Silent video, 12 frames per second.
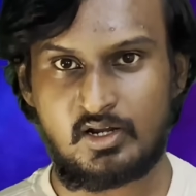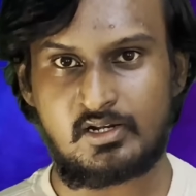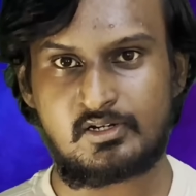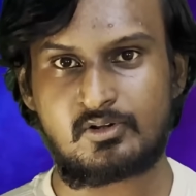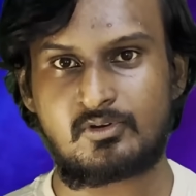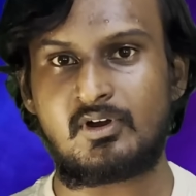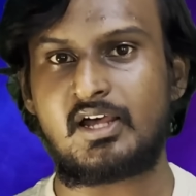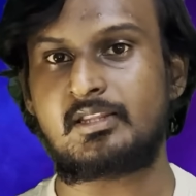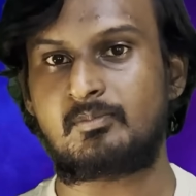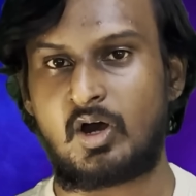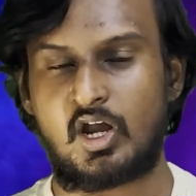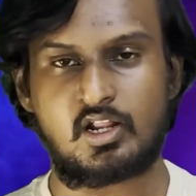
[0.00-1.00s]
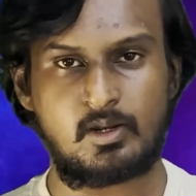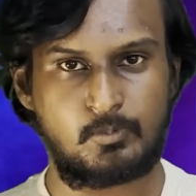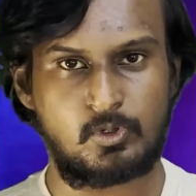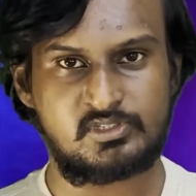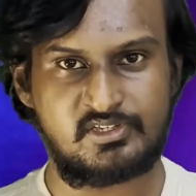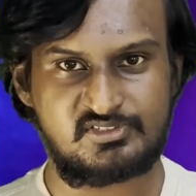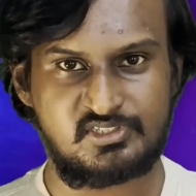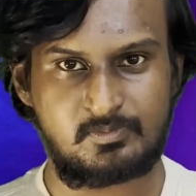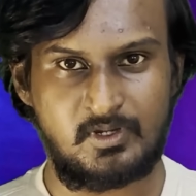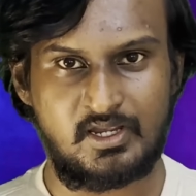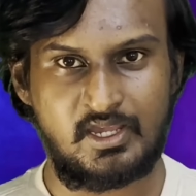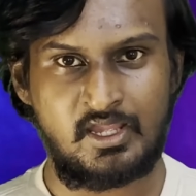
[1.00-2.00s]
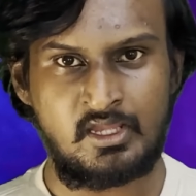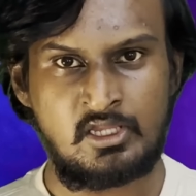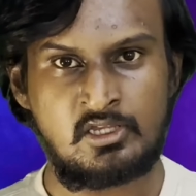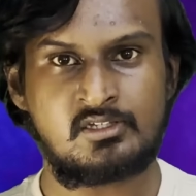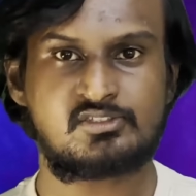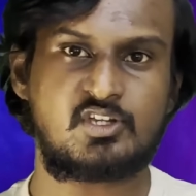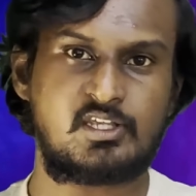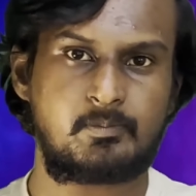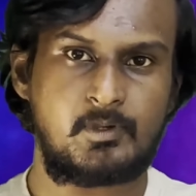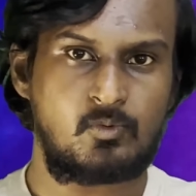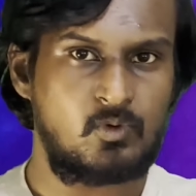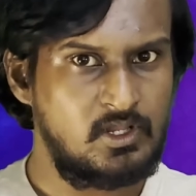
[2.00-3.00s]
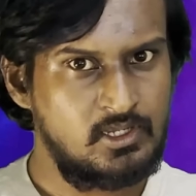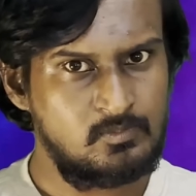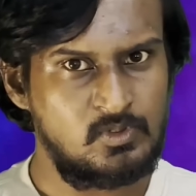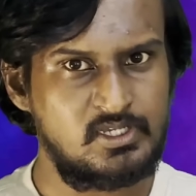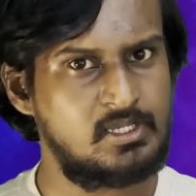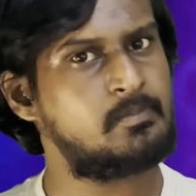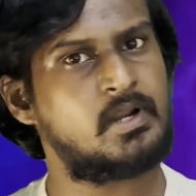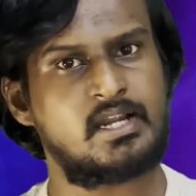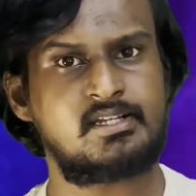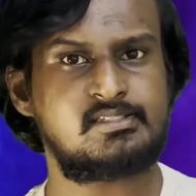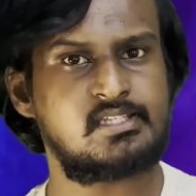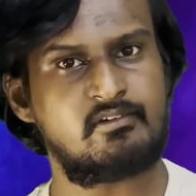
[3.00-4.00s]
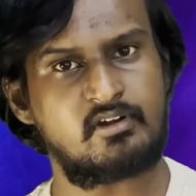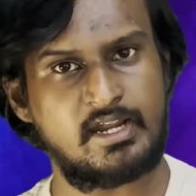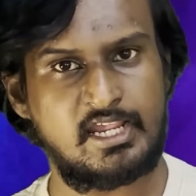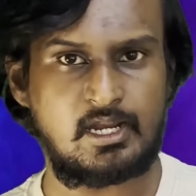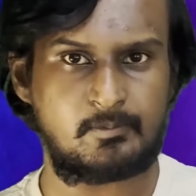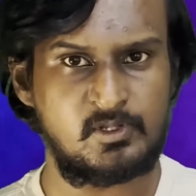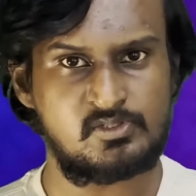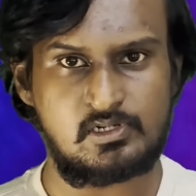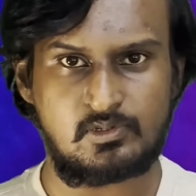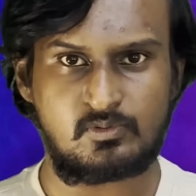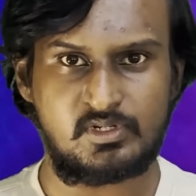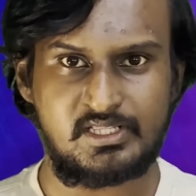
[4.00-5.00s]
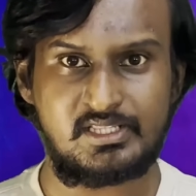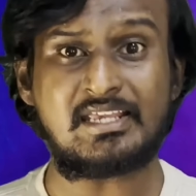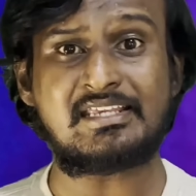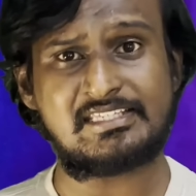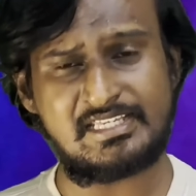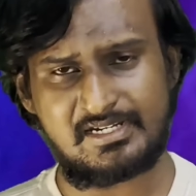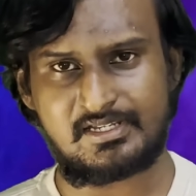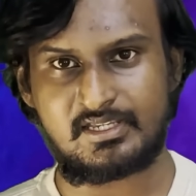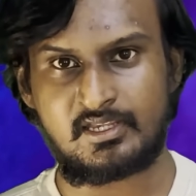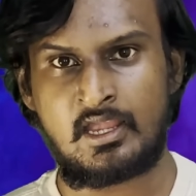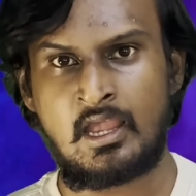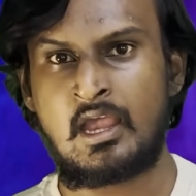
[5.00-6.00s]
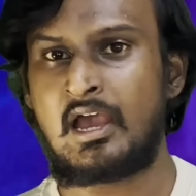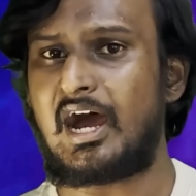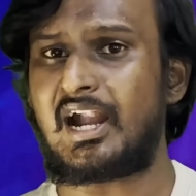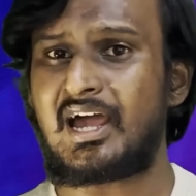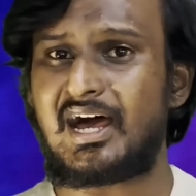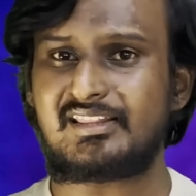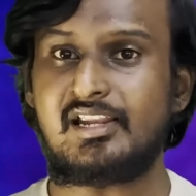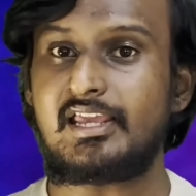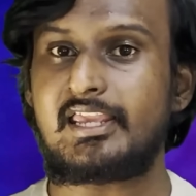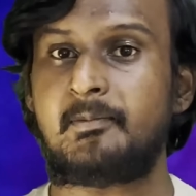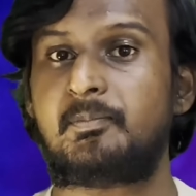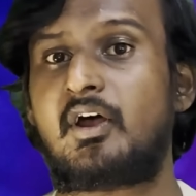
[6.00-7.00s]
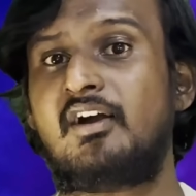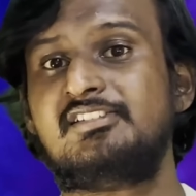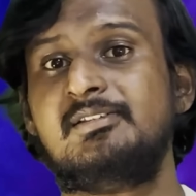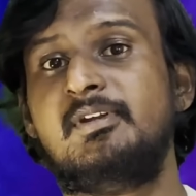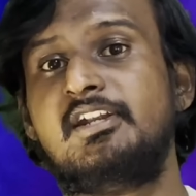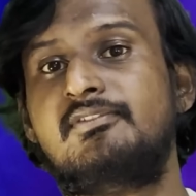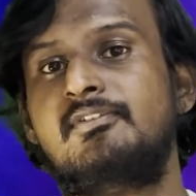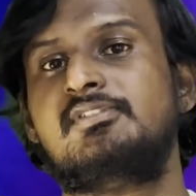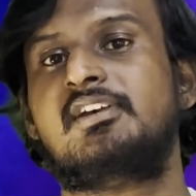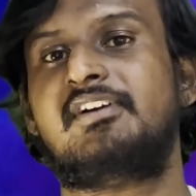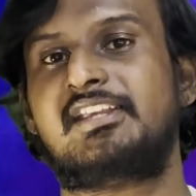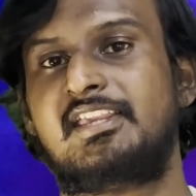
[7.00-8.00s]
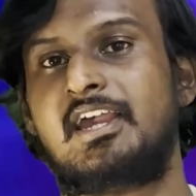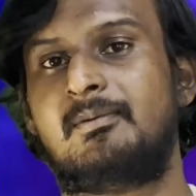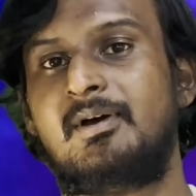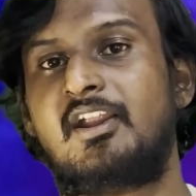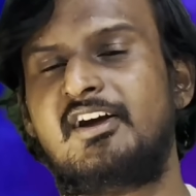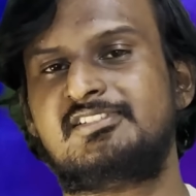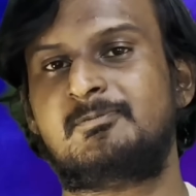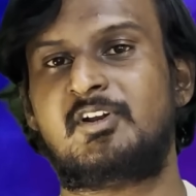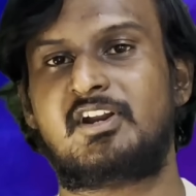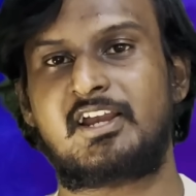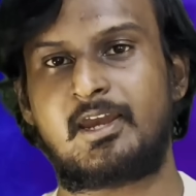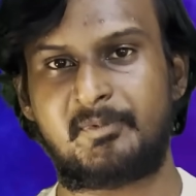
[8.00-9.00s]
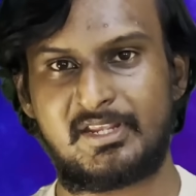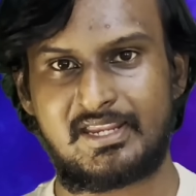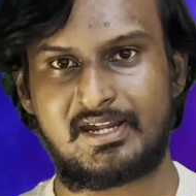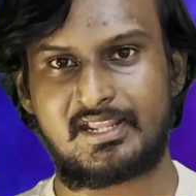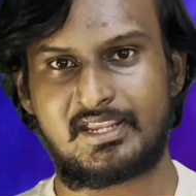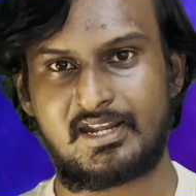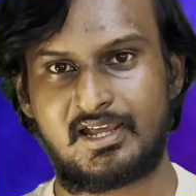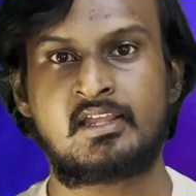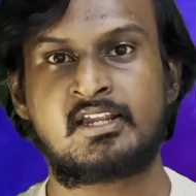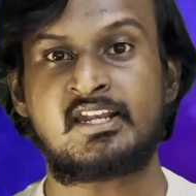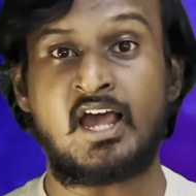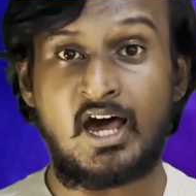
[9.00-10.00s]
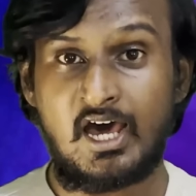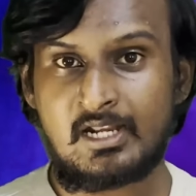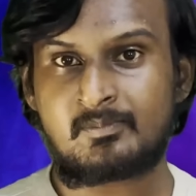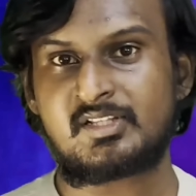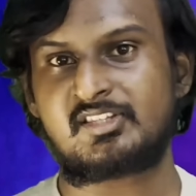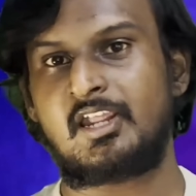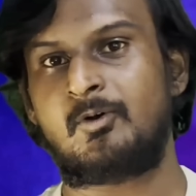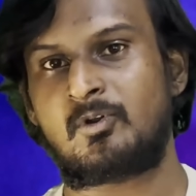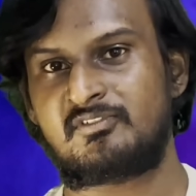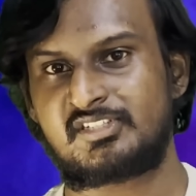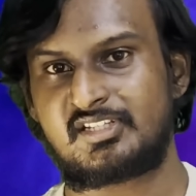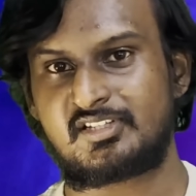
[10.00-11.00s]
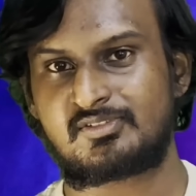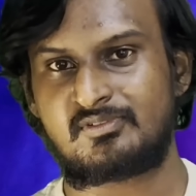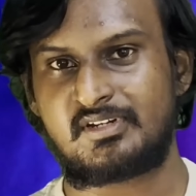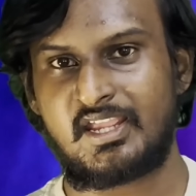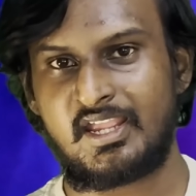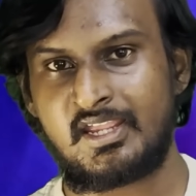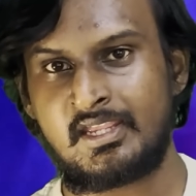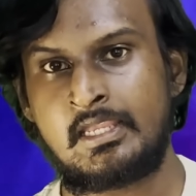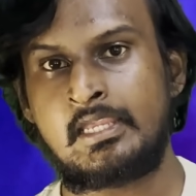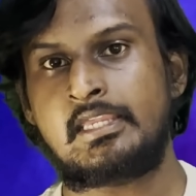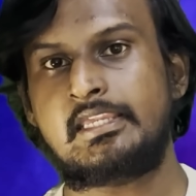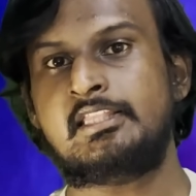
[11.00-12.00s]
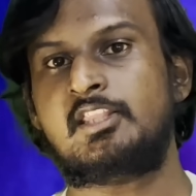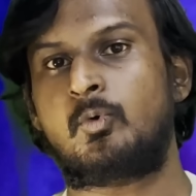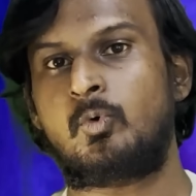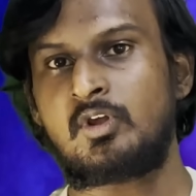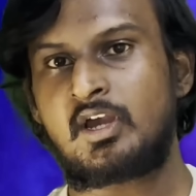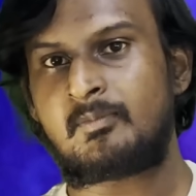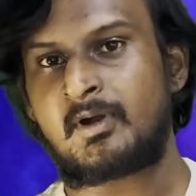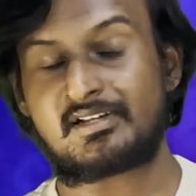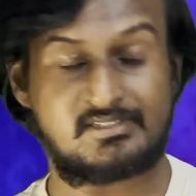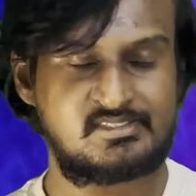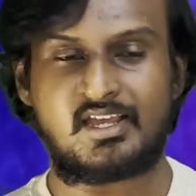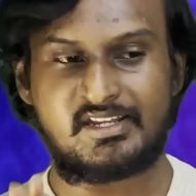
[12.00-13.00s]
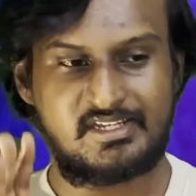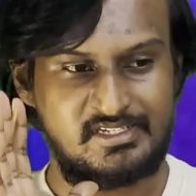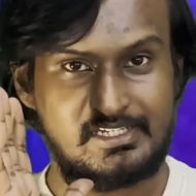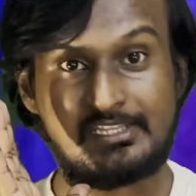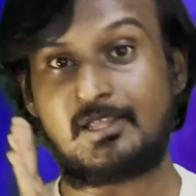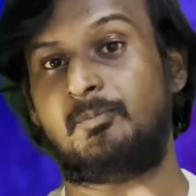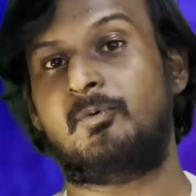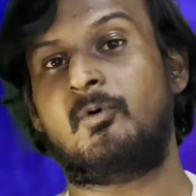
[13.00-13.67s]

இருக்கும் அந்த மாடலை பொருத்தி வச்சுருப்பாங்க ஸோ இப்படி உலகம் முழுக்க ப்ராக்டிஸ் ஏவுகணைகள் அப்படின்னு சொல்லக்கூடியது இருக்குது ஆனால் அதில் ஏன் ப்ராக்சிமிட்டி ஃபியூஸை வைக்காமல் லான்ச் பண்ணுறாங்க அப்படின்னு கேட்டிங்கன்னா நான் ஆரம்பத்திலே ஒரு விஷயத்த சொன்னேன் இந்த ஊர்கா பாட்டில் சாரி இந்த போர்